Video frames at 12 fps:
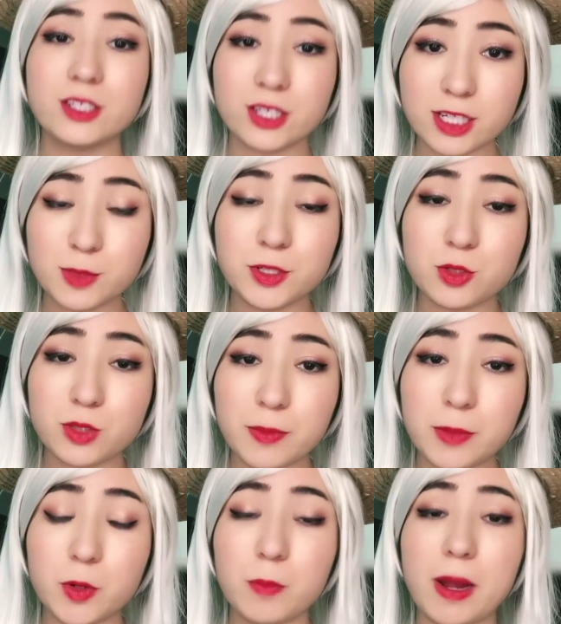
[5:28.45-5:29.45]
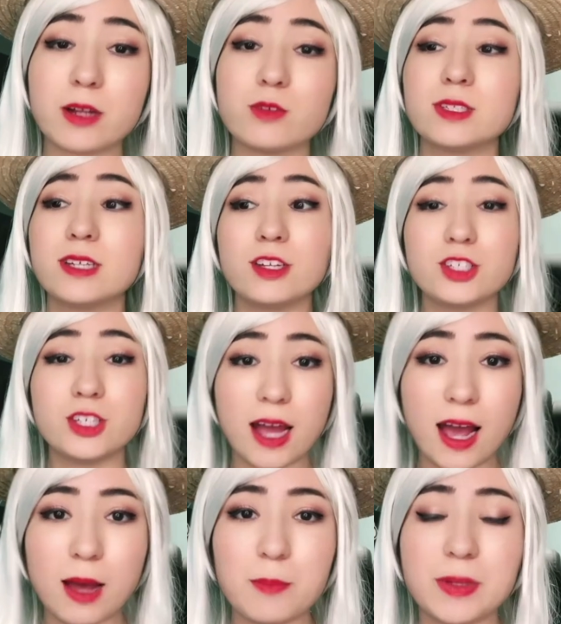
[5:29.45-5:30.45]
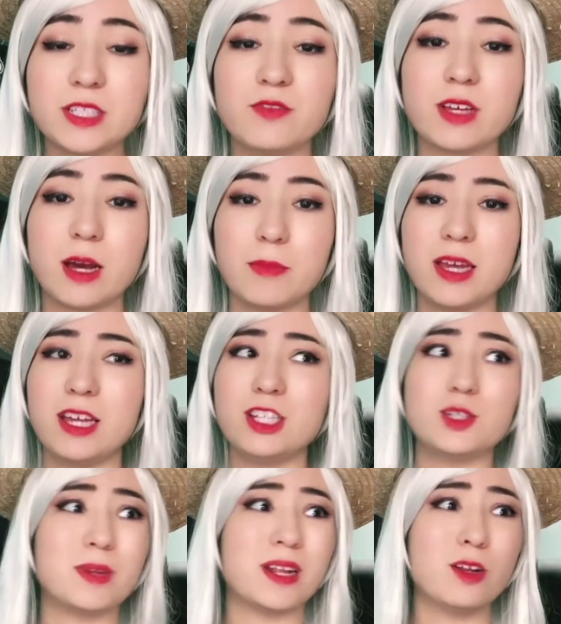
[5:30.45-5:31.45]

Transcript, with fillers: Shanks pediu também para o Marco se retirar pacificamente